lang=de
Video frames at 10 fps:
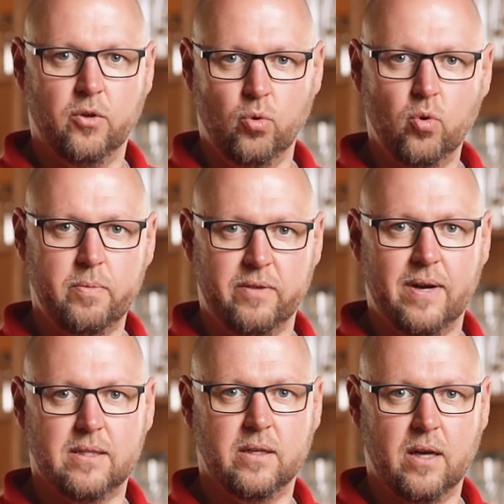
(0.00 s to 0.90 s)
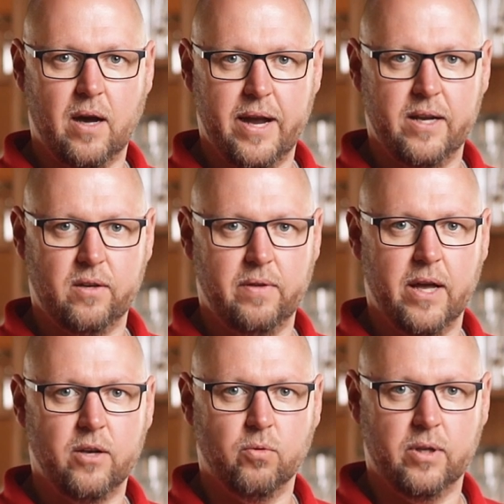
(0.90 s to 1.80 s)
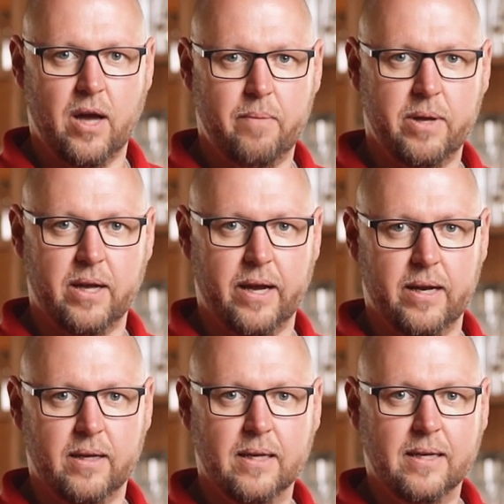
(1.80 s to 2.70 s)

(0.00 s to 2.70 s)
nur mit Wasser gereinigt werden und damit eine